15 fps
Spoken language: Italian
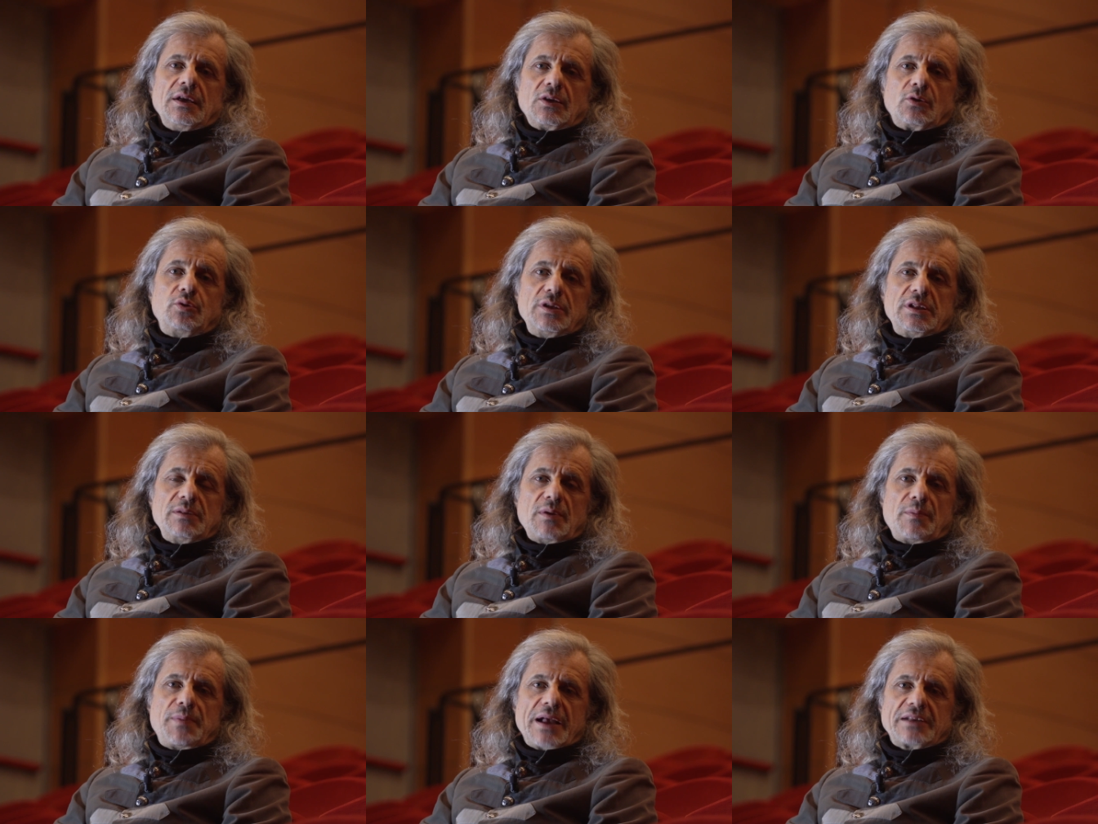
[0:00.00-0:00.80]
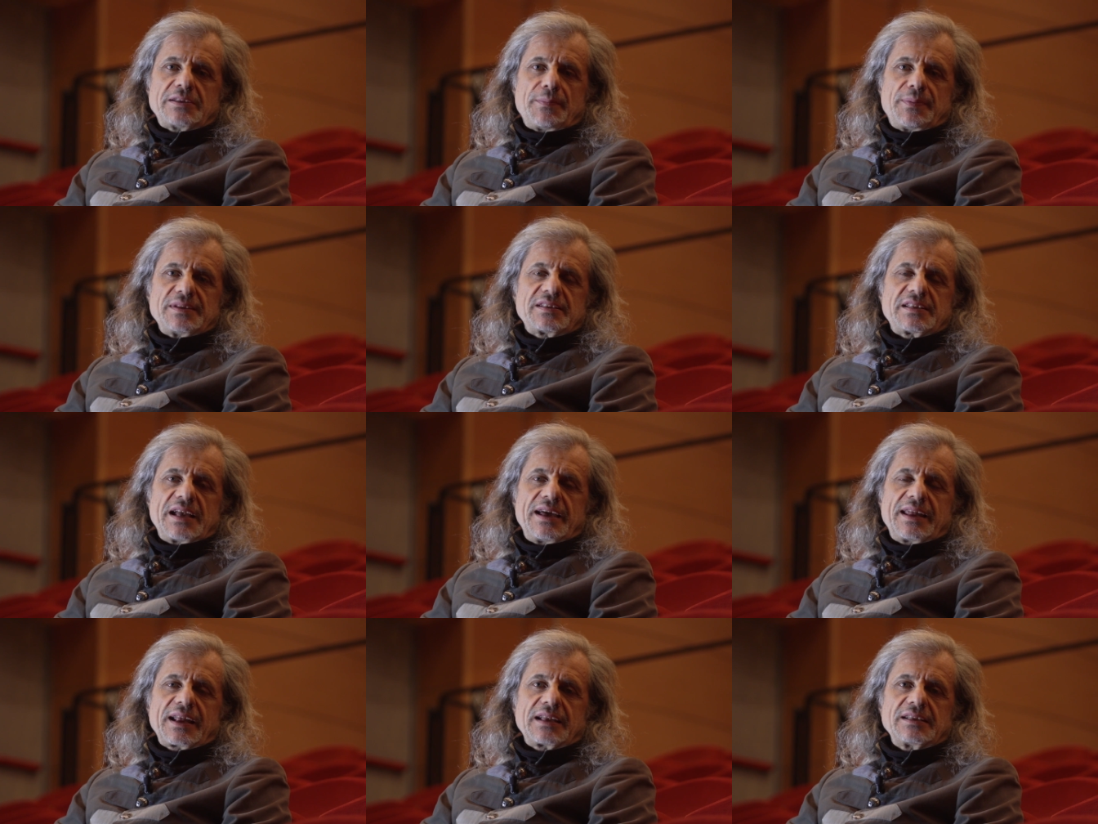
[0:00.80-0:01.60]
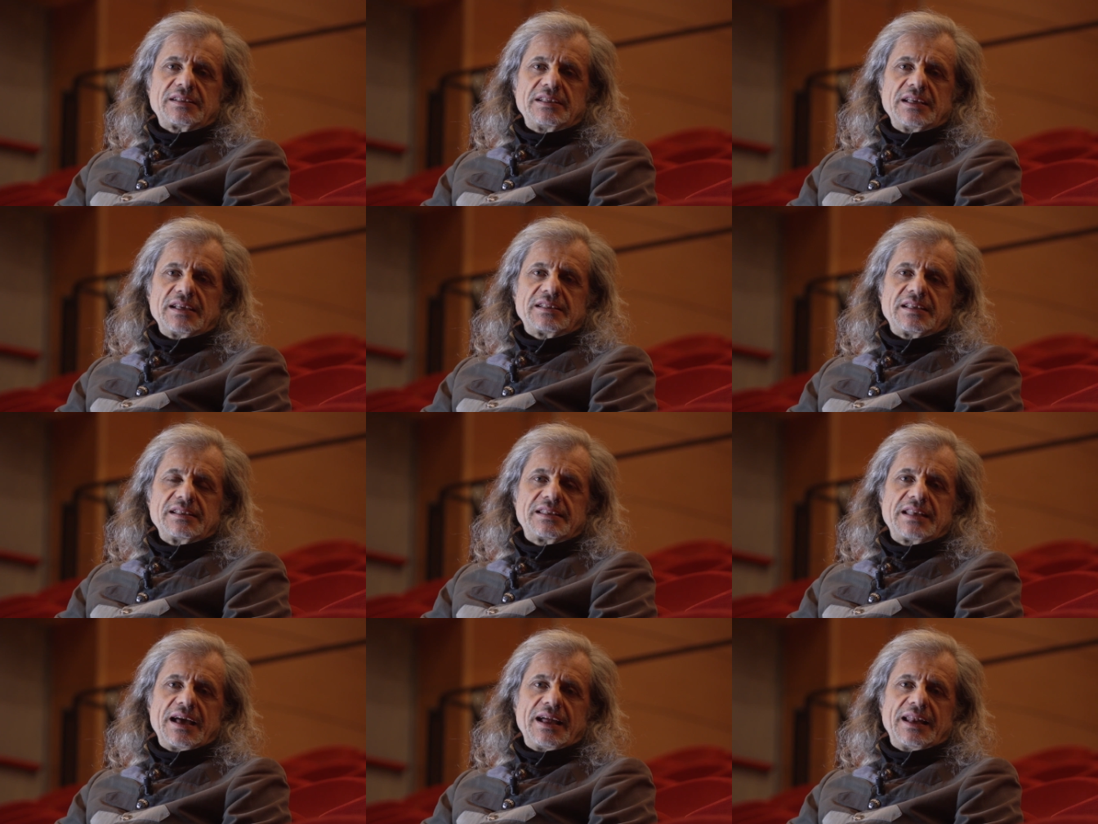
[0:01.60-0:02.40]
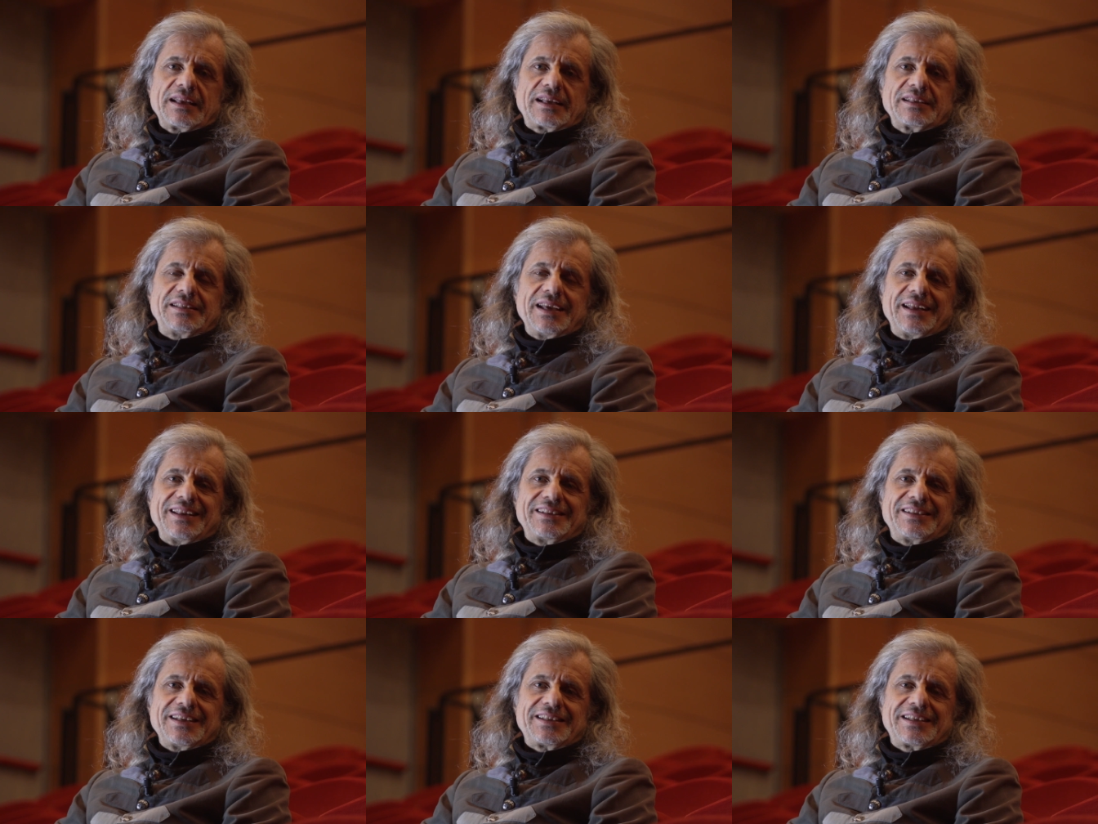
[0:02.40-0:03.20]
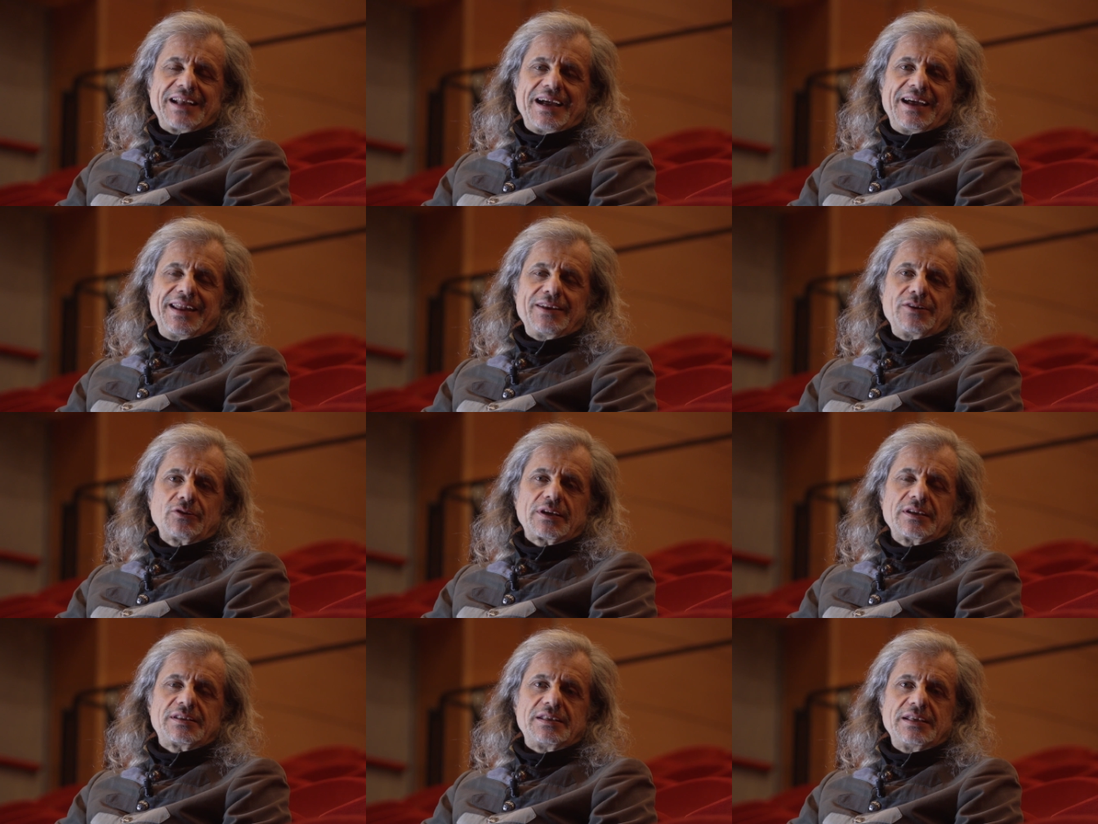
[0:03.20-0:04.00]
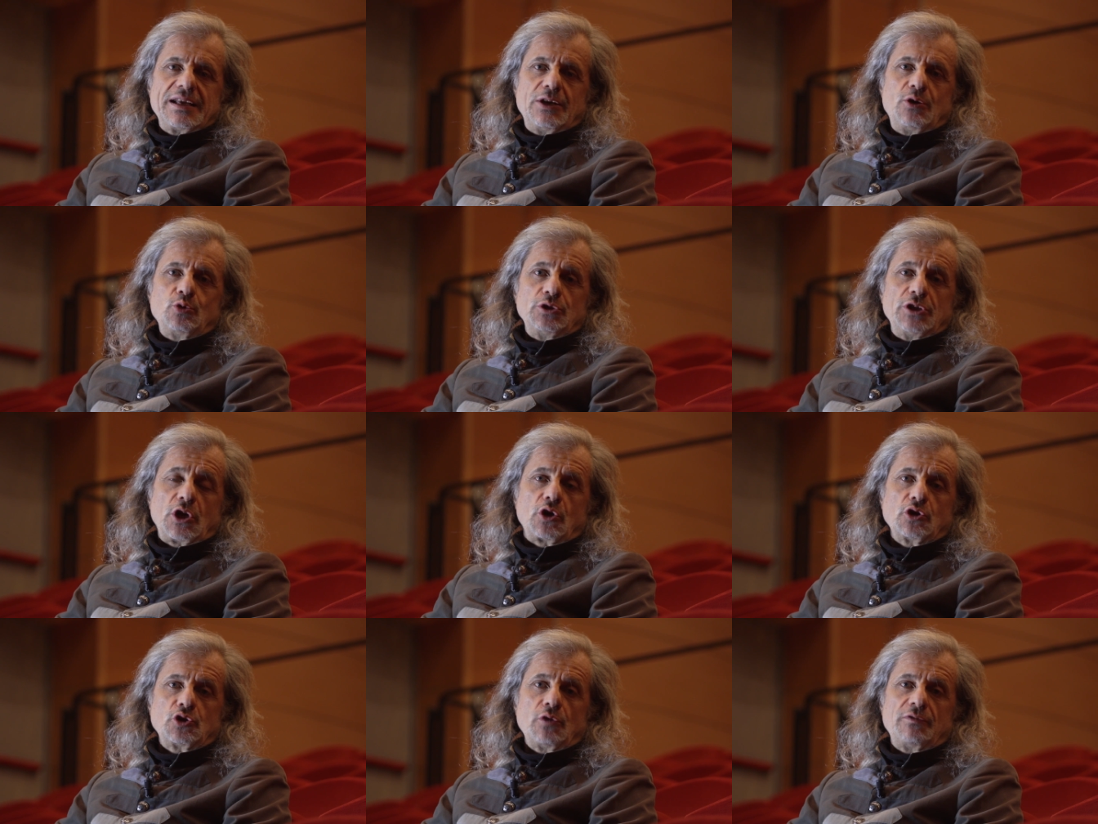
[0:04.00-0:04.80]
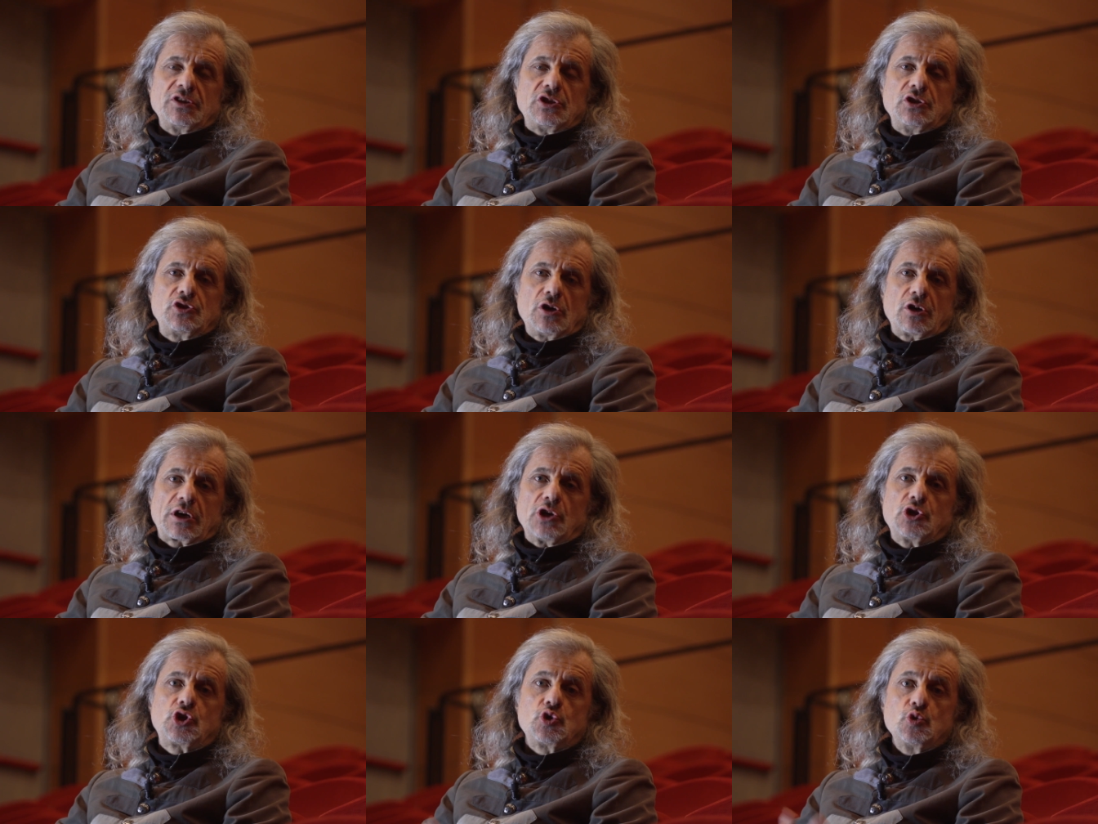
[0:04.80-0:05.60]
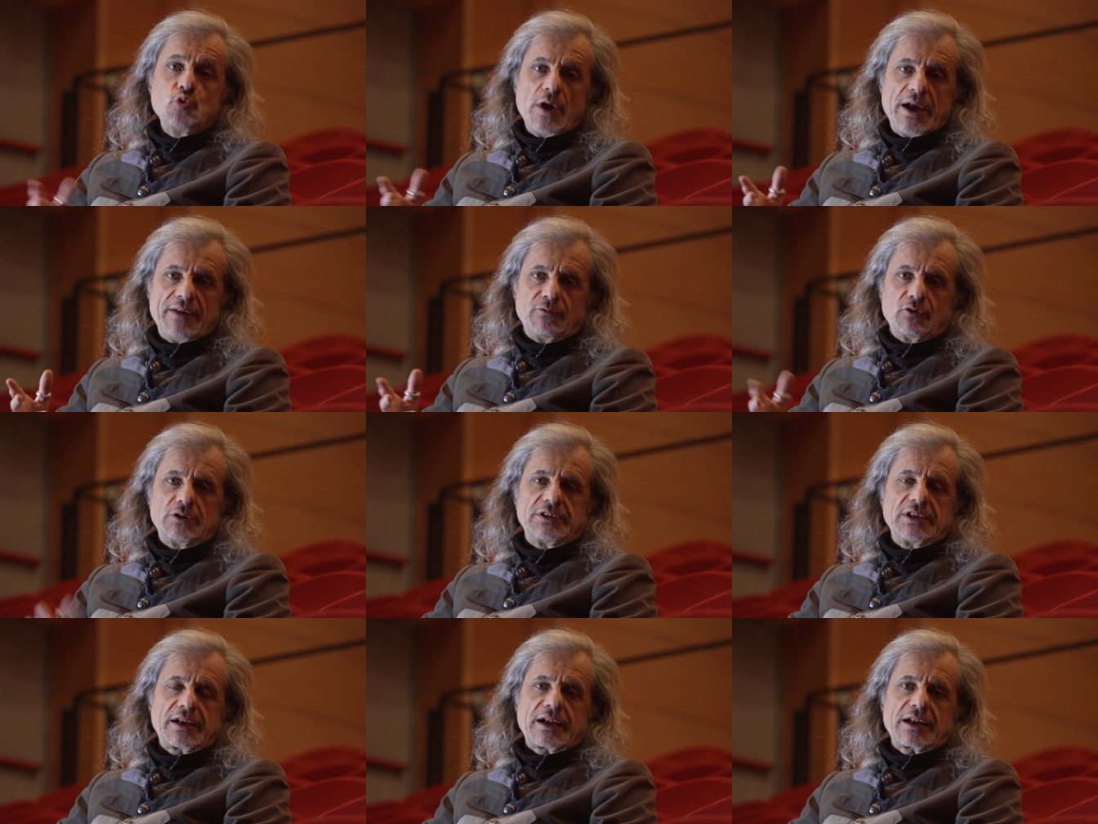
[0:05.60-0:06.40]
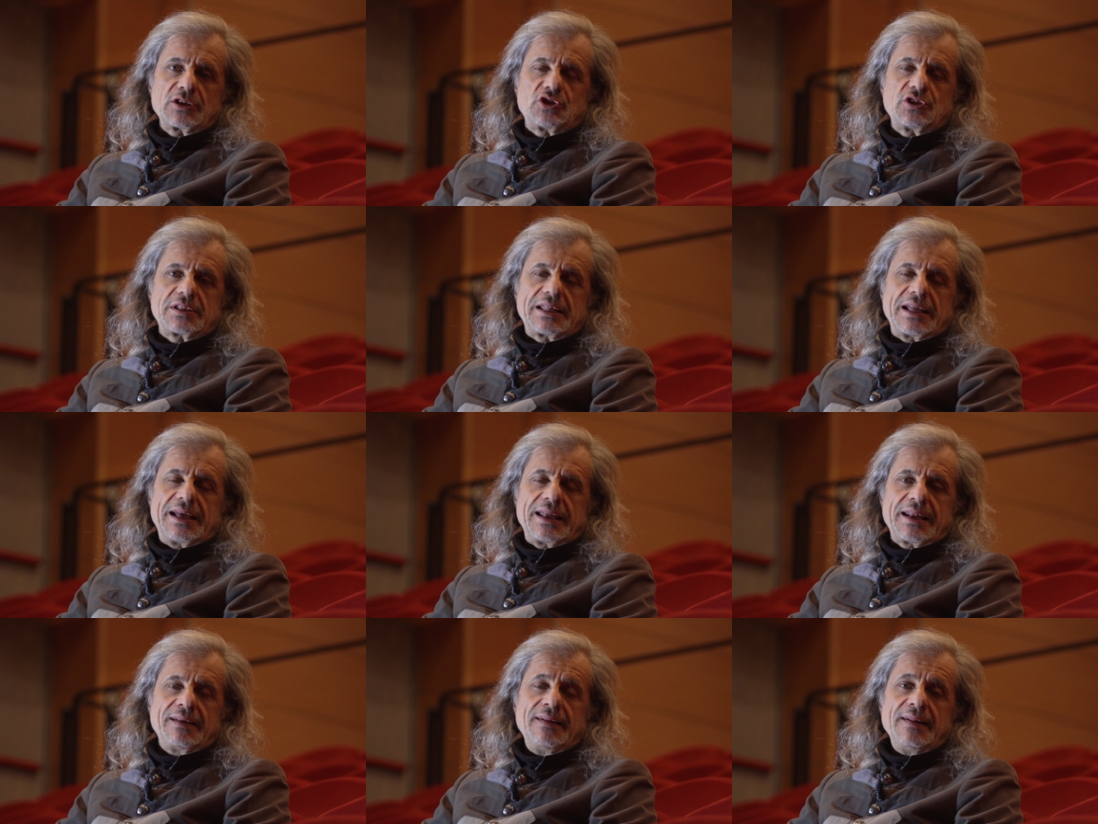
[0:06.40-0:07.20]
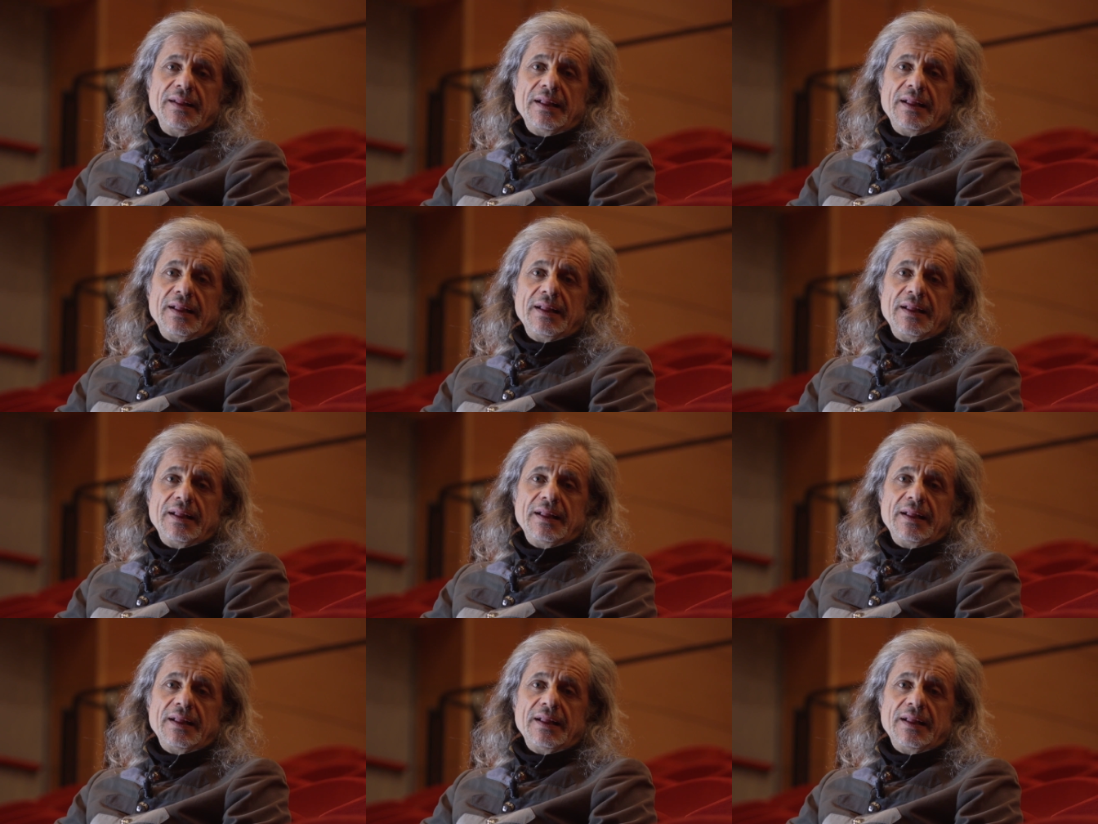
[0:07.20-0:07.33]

Quindi mi piace pensare che sia essenziale, che sia necessario, che sia ludico dove si gioca, jouer vuol dire recitare,